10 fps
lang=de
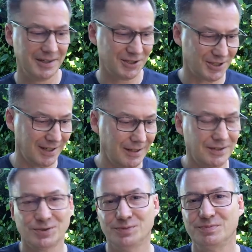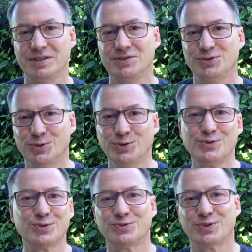Ständig so ein bisschen
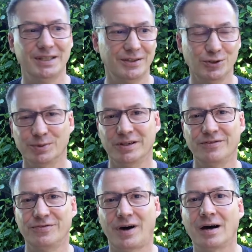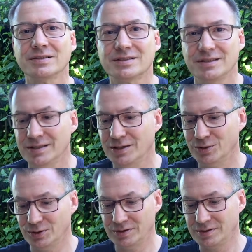unzufrieden über den Fahrstil
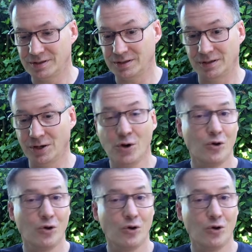und äh,